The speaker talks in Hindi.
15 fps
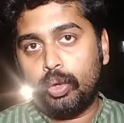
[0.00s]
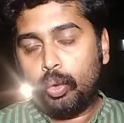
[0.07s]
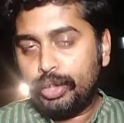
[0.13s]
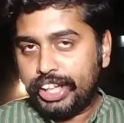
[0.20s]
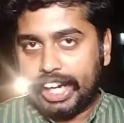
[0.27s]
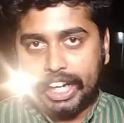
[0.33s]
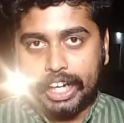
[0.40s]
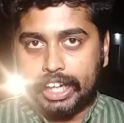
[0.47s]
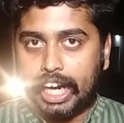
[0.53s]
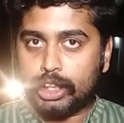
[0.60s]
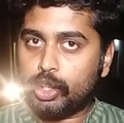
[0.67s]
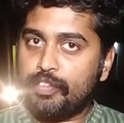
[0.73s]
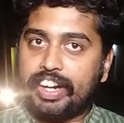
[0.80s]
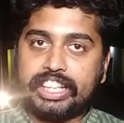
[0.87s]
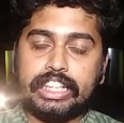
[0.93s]
उनके घर का
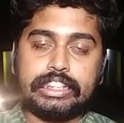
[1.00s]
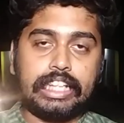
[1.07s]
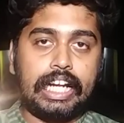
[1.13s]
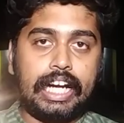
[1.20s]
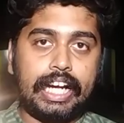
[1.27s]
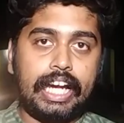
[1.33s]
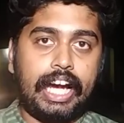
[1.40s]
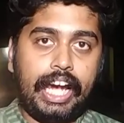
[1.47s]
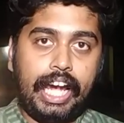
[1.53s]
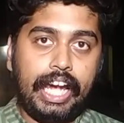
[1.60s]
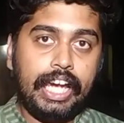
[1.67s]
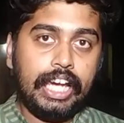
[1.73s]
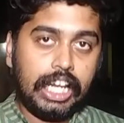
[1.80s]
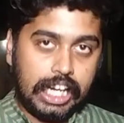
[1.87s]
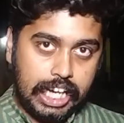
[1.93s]
तो व्यक्ति चला गया है
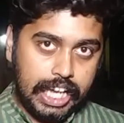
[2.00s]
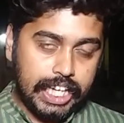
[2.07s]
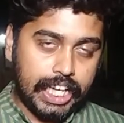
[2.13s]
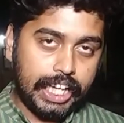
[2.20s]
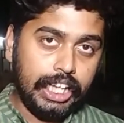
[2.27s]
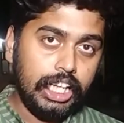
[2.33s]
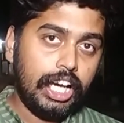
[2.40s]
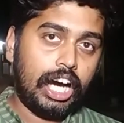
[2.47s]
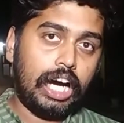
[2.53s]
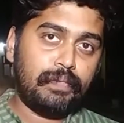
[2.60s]
लेकिन